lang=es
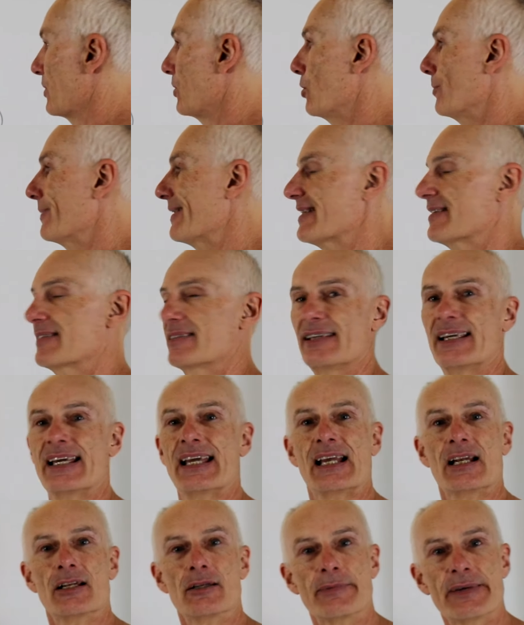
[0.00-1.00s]
no
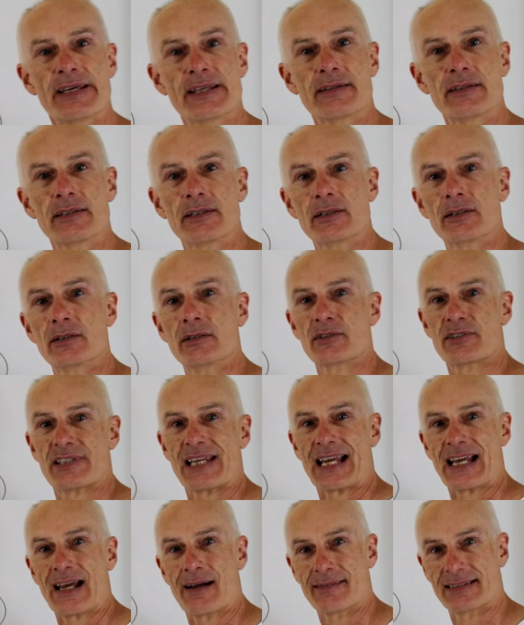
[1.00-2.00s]
viste el vídeo, si
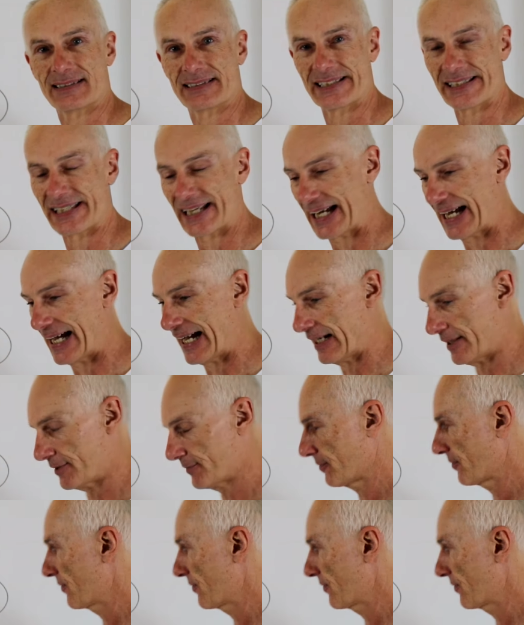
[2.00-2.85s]
acabas de llegar.